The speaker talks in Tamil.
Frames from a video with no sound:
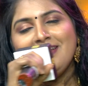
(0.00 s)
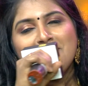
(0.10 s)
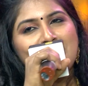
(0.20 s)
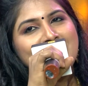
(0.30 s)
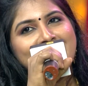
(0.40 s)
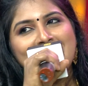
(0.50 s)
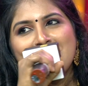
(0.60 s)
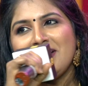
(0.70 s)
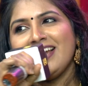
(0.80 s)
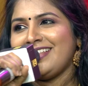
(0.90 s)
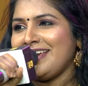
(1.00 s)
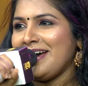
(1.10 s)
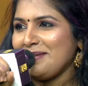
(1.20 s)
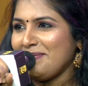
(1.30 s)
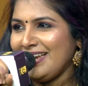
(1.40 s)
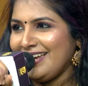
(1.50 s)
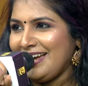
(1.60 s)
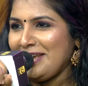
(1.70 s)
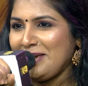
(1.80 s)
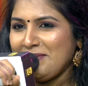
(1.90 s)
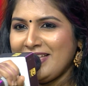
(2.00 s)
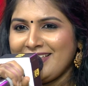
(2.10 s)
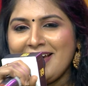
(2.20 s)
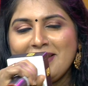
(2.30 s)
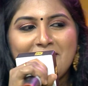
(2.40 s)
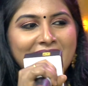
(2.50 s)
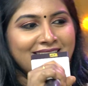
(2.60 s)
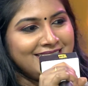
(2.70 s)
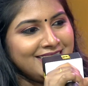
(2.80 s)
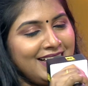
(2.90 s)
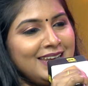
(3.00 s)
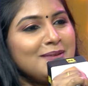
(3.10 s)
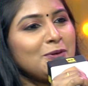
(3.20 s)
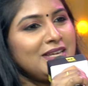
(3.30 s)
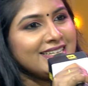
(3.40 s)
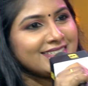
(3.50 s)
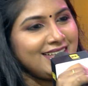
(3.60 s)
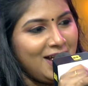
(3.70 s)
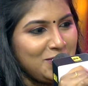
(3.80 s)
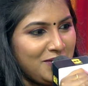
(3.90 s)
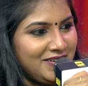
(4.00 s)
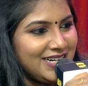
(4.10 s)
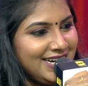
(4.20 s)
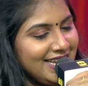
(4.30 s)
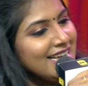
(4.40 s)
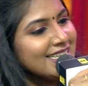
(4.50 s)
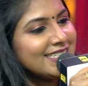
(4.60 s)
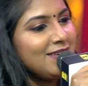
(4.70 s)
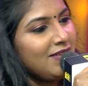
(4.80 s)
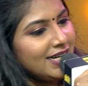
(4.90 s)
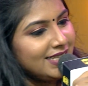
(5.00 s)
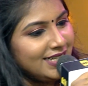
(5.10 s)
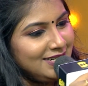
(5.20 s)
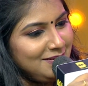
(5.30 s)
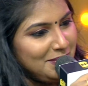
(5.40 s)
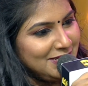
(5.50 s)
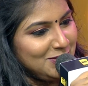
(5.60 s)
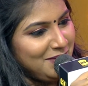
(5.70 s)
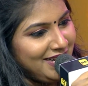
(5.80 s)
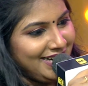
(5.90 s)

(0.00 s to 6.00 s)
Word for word: புரட்சிகரமான தயாரிப்பாளர் என்றைக்குமே தயாரிப்பாளர் திரு கலைப்புலி எஸ் தானு அவர்களை சில வார்த்தைகள் பேசுமாறு